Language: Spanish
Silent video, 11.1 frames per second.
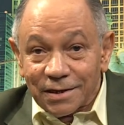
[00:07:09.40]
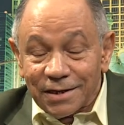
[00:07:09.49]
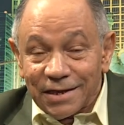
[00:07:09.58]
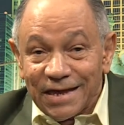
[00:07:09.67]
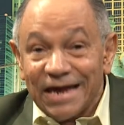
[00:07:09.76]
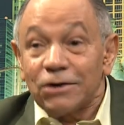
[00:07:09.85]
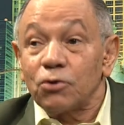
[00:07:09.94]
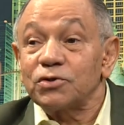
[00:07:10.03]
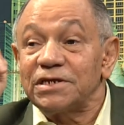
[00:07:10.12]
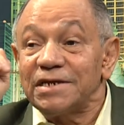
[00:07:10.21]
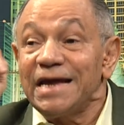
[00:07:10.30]
el
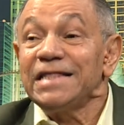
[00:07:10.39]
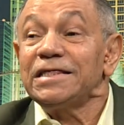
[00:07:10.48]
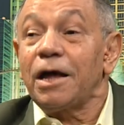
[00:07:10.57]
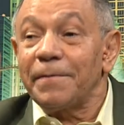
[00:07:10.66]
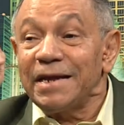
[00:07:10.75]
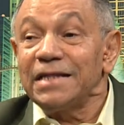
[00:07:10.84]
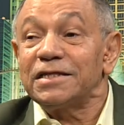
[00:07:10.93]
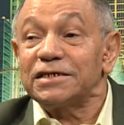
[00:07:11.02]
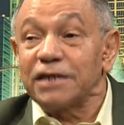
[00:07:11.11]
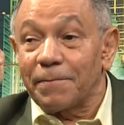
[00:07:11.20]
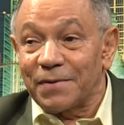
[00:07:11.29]
80-20
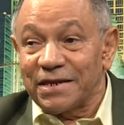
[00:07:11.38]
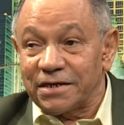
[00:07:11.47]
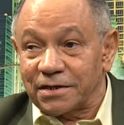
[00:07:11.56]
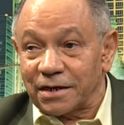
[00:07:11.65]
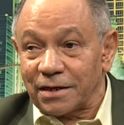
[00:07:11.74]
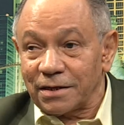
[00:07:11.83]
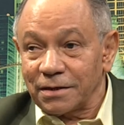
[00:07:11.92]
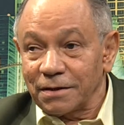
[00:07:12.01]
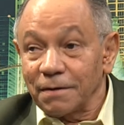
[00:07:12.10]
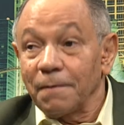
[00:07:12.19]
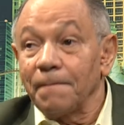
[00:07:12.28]
se aplica,
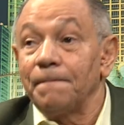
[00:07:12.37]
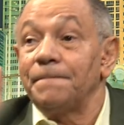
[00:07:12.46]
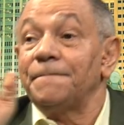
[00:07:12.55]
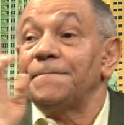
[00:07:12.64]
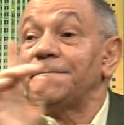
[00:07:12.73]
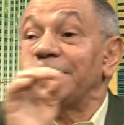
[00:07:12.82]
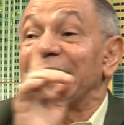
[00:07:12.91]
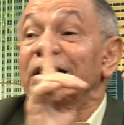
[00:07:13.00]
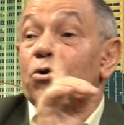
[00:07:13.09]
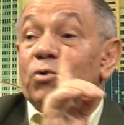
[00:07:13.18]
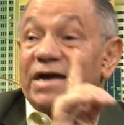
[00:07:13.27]

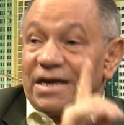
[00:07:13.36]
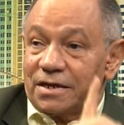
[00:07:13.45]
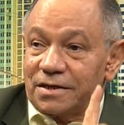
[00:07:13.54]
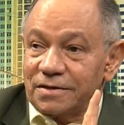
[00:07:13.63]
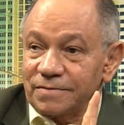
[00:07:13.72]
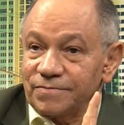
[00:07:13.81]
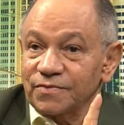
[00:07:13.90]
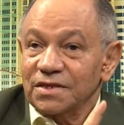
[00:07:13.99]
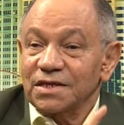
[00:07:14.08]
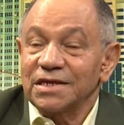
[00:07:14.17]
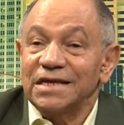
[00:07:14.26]
pero que
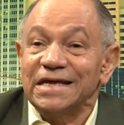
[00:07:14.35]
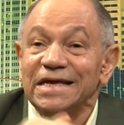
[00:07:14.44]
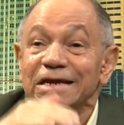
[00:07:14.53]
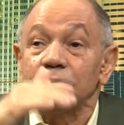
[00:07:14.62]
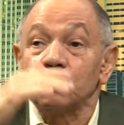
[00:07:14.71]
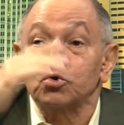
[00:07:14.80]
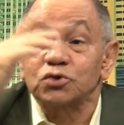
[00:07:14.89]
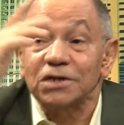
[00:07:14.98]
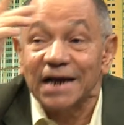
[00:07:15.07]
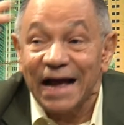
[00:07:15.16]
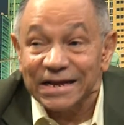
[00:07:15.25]
en los
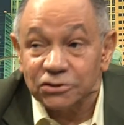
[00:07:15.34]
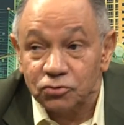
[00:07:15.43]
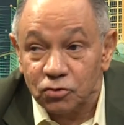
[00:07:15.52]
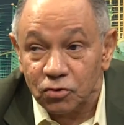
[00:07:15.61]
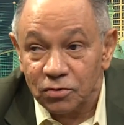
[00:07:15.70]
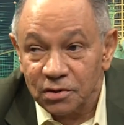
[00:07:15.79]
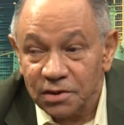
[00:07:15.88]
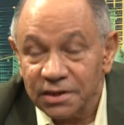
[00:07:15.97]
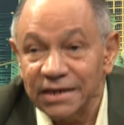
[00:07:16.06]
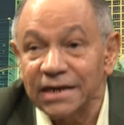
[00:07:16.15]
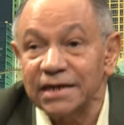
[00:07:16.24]
casos
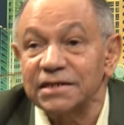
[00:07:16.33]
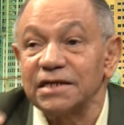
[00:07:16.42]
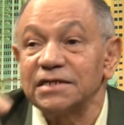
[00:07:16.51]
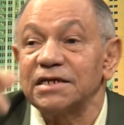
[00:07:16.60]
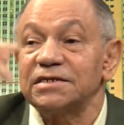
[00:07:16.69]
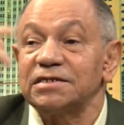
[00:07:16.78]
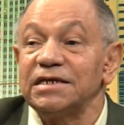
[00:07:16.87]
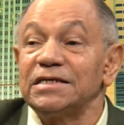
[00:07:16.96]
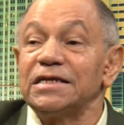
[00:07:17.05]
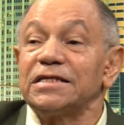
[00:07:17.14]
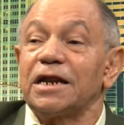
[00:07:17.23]
en que se
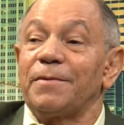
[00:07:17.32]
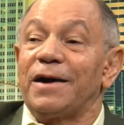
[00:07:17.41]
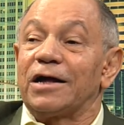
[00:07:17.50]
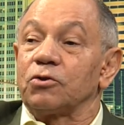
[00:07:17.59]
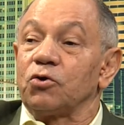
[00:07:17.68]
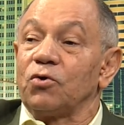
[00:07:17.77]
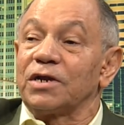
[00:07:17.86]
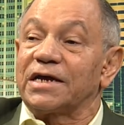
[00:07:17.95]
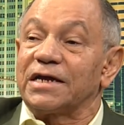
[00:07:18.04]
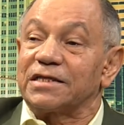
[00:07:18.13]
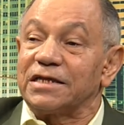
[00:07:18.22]
necesiten trabajadores
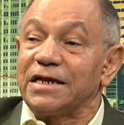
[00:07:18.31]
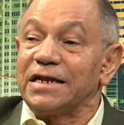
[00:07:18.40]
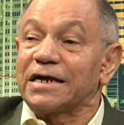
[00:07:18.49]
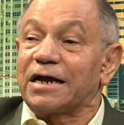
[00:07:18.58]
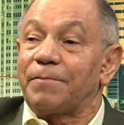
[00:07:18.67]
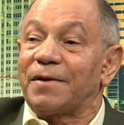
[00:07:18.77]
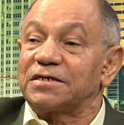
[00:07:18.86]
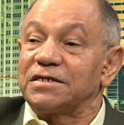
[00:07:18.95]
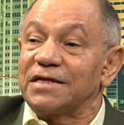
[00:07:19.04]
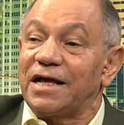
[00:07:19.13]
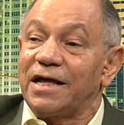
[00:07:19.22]
que tienen
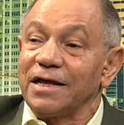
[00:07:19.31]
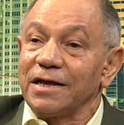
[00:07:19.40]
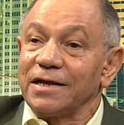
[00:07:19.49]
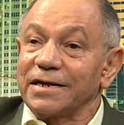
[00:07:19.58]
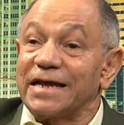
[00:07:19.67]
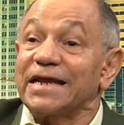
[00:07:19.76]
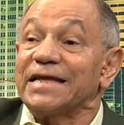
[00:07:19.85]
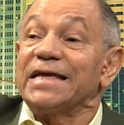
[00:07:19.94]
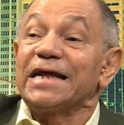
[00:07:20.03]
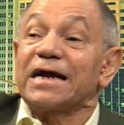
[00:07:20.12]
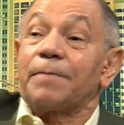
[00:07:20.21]
capacidad, que
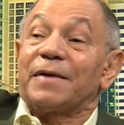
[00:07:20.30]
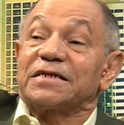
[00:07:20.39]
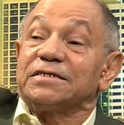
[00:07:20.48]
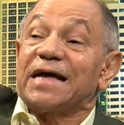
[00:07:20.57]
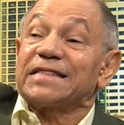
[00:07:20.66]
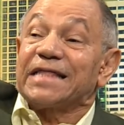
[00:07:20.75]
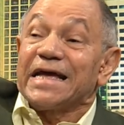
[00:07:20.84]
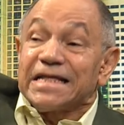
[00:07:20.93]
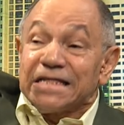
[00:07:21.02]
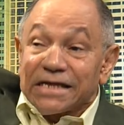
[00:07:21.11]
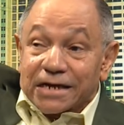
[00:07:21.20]
requieren capacidad
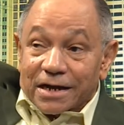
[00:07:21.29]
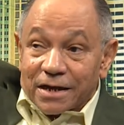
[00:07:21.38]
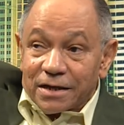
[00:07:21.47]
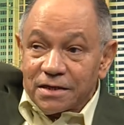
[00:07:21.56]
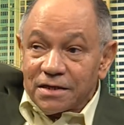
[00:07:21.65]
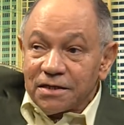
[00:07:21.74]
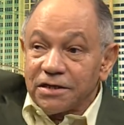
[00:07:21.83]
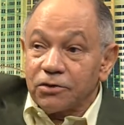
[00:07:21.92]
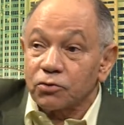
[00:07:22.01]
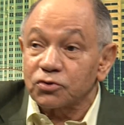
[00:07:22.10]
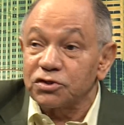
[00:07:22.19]
técnica y
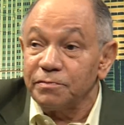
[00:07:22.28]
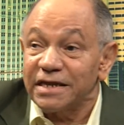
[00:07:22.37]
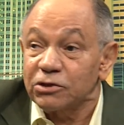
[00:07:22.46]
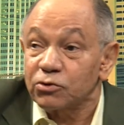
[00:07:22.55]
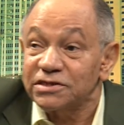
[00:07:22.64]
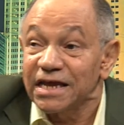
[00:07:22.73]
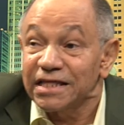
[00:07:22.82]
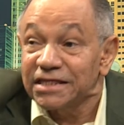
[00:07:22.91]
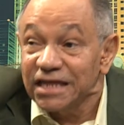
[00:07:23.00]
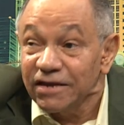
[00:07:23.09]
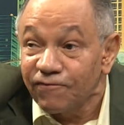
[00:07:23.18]
conocimiento
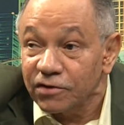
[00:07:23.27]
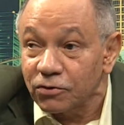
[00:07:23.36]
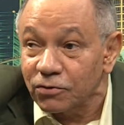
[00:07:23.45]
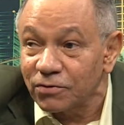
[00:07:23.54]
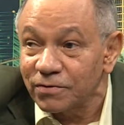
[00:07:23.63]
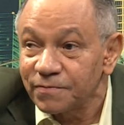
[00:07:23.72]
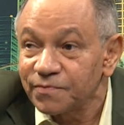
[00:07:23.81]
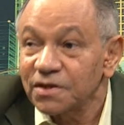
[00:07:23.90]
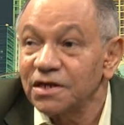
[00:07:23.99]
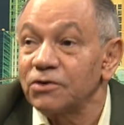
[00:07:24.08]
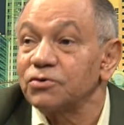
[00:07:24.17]
científico,
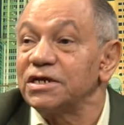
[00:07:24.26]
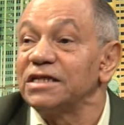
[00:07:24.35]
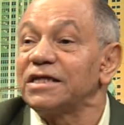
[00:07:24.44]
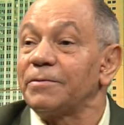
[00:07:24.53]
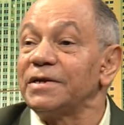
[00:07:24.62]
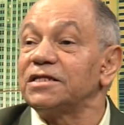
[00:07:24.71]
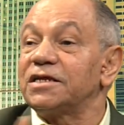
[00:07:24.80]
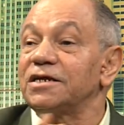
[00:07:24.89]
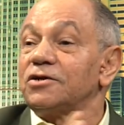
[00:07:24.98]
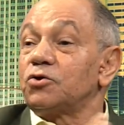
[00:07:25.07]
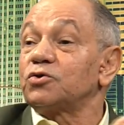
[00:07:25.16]
el
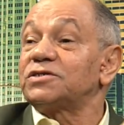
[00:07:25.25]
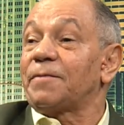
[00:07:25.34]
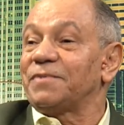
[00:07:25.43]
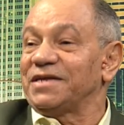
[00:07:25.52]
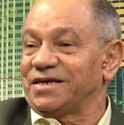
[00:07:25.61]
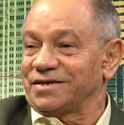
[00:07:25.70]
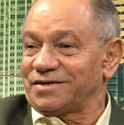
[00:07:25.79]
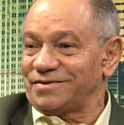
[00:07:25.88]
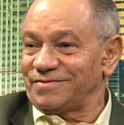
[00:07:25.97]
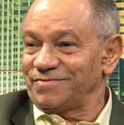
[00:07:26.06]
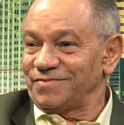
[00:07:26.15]
80-20 no se aplica.
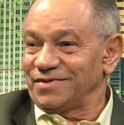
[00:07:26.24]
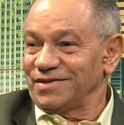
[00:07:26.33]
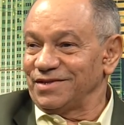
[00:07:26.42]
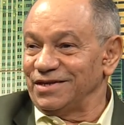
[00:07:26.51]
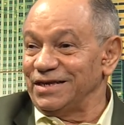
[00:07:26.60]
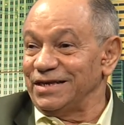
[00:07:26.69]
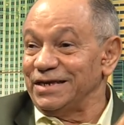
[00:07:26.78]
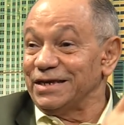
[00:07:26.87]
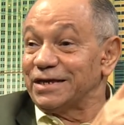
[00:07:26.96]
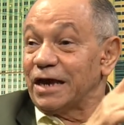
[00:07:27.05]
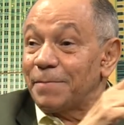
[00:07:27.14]

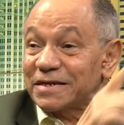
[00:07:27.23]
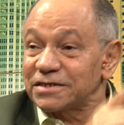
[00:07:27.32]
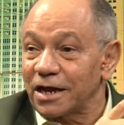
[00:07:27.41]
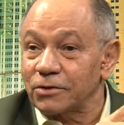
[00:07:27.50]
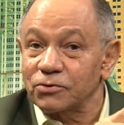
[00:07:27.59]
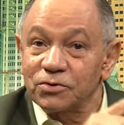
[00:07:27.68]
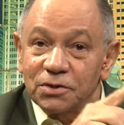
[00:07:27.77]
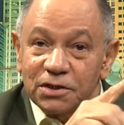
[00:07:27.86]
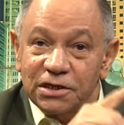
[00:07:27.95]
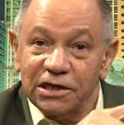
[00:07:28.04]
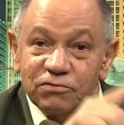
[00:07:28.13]
¿Y qué ha pasado?
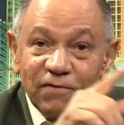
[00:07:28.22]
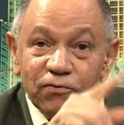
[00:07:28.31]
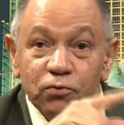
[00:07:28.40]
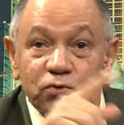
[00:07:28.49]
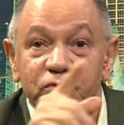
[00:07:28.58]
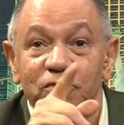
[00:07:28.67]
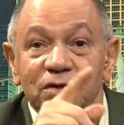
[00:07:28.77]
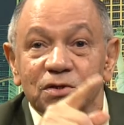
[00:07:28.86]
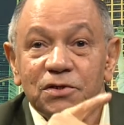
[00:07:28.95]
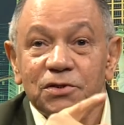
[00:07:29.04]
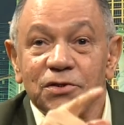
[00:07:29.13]
Eso es fruto
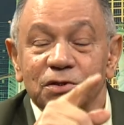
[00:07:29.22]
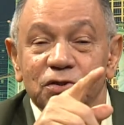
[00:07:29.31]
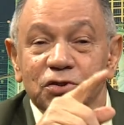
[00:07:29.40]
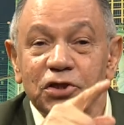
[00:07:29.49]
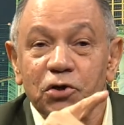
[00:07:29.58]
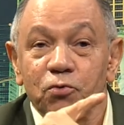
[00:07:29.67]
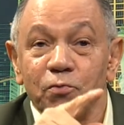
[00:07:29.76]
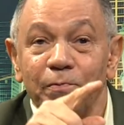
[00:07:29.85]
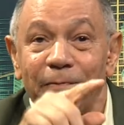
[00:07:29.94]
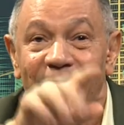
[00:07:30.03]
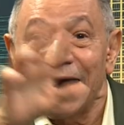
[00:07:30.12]
de un
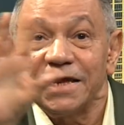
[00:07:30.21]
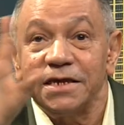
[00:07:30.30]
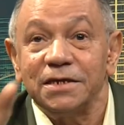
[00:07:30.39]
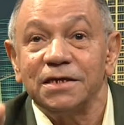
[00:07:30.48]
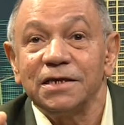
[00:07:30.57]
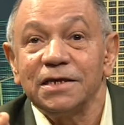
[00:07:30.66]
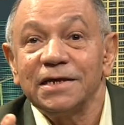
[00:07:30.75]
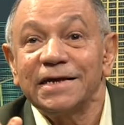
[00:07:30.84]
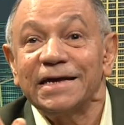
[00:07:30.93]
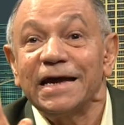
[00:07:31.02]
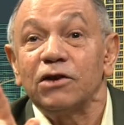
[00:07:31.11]
país
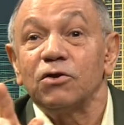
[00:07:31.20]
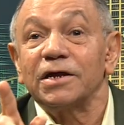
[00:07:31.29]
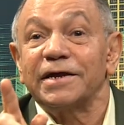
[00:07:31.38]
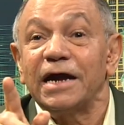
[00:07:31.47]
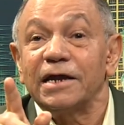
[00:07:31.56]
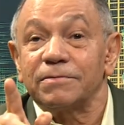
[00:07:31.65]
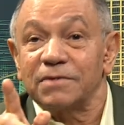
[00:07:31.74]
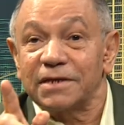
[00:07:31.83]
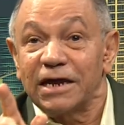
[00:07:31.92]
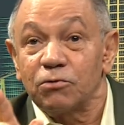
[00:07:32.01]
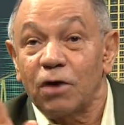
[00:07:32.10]

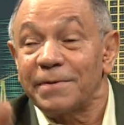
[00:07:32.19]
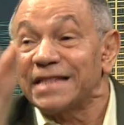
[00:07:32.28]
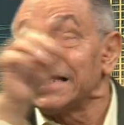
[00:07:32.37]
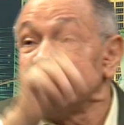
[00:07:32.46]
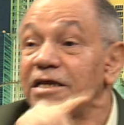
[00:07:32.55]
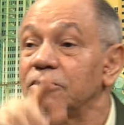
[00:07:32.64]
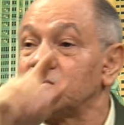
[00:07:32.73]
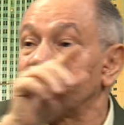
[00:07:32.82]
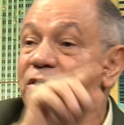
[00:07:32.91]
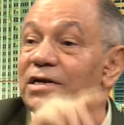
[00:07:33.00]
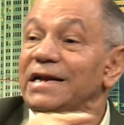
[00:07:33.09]
que, no había
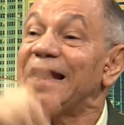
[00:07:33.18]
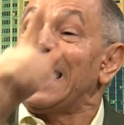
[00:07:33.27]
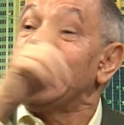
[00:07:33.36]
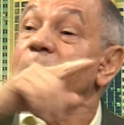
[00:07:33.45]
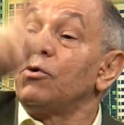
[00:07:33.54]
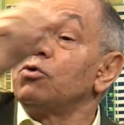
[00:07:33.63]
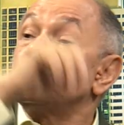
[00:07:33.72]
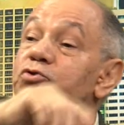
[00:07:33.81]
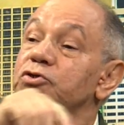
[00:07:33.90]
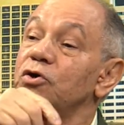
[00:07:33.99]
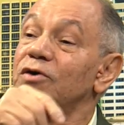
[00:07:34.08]
tenido la
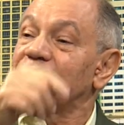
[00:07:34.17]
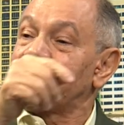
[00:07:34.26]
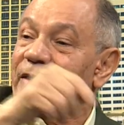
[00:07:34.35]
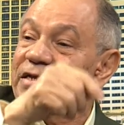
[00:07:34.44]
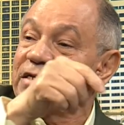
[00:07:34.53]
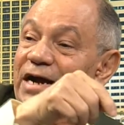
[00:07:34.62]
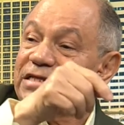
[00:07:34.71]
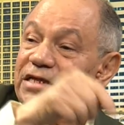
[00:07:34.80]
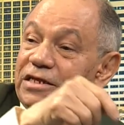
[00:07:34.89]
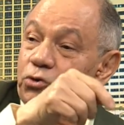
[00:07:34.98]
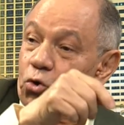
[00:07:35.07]
evolución que el país ha
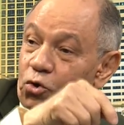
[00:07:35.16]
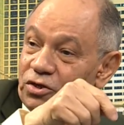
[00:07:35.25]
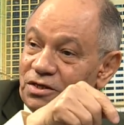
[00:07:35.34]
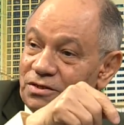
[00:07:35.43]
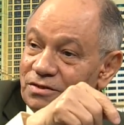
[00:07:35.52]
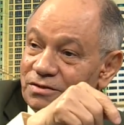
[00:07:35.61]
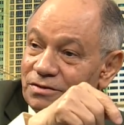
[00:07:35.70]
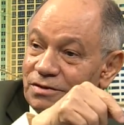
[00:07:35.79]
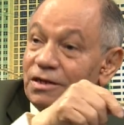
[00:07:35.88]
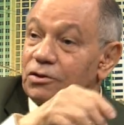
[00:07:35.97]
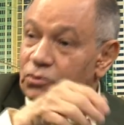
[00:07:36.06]
tenido hoy.
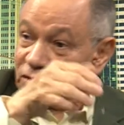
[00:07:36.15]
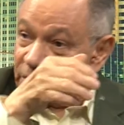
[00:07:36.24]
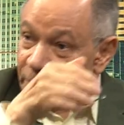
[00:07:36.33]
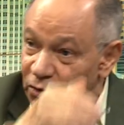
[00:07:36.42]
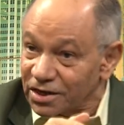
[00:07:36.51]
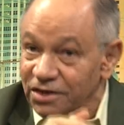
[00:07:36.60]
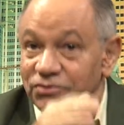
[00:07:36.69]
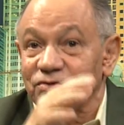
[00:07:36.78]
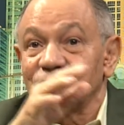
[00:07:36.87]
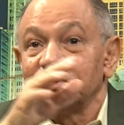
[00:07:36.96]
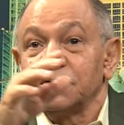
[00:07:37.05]
Entonces, por
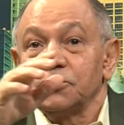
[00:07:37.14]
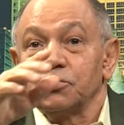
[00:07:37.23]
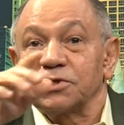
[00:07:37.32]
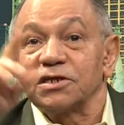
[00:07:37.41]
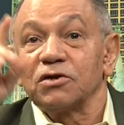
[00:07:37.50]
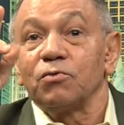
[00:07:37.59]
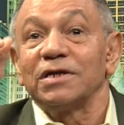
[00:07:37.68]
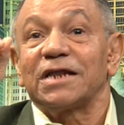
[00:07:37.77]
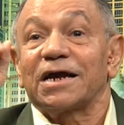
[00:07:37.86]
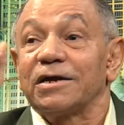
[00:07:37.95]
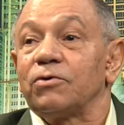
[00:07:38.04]
eso, usted se
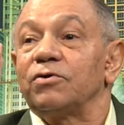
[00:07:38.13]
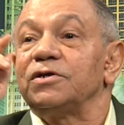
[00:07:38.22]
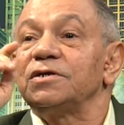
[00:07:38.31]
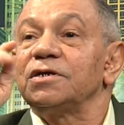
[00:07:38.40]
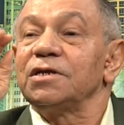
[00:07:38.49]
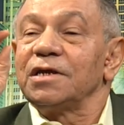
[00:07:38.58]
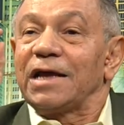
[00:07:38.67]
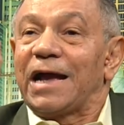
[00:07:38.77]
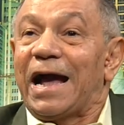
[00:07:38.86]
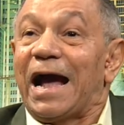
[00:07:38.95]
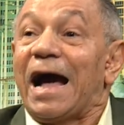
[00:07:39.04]
encuentra que hoy
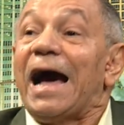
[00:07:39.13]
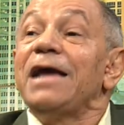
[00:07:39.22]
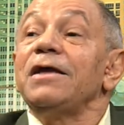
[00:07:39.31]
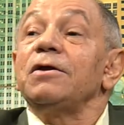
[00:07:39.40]
hay